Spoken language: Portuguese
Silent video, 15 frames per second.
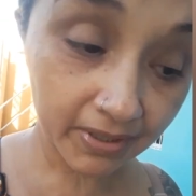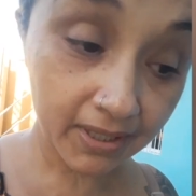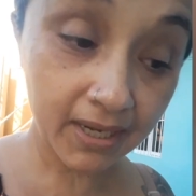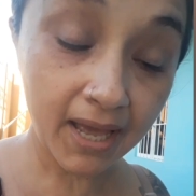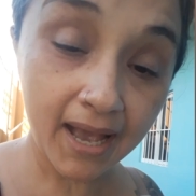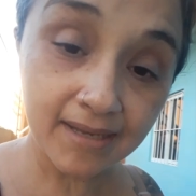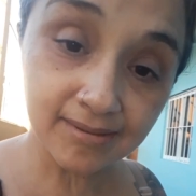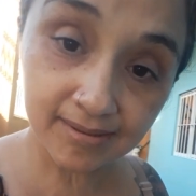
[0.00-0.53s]

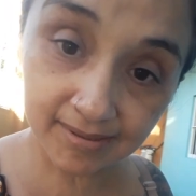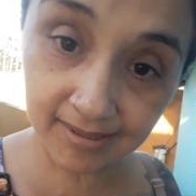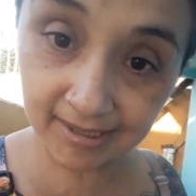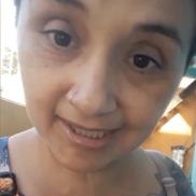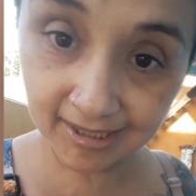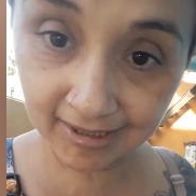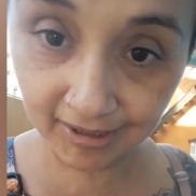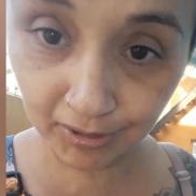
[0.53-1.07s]
graças
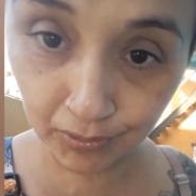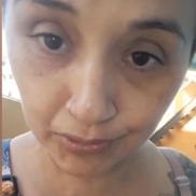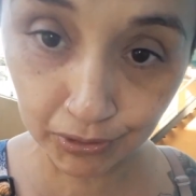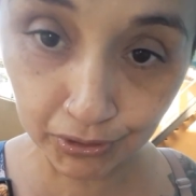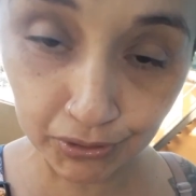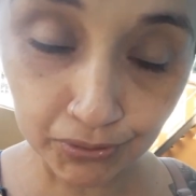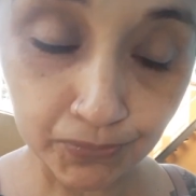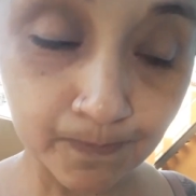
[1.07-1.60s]
a
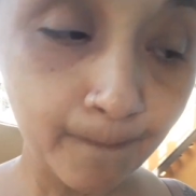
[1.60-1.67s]
Deus.